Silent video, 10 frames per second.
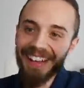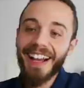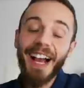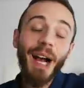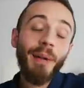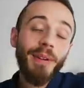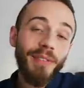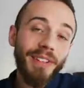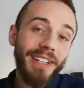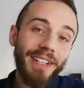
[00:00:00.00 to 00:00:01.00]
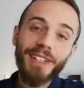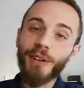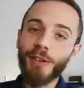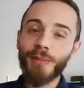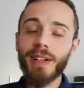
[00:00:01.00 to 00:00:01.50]
Aber wird halt
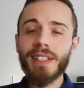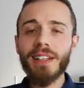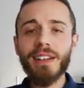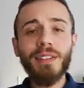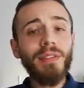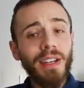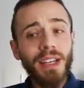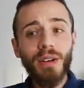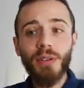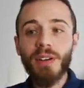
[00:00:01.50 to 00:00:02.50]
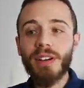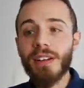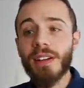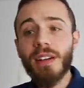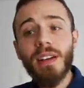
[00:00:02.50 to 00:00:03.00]
oftmals dann
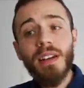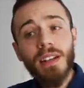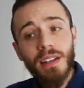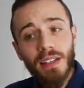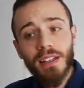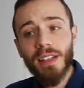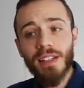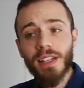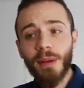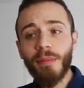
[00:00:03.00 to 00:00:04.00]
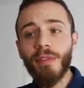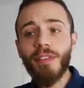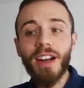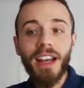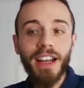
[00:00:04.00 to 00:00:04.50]
weggeleugnet. Hier in seinem
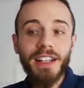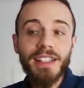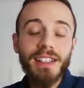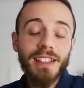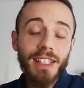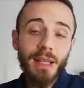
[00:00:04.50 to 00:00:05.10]
Fall 1 sehen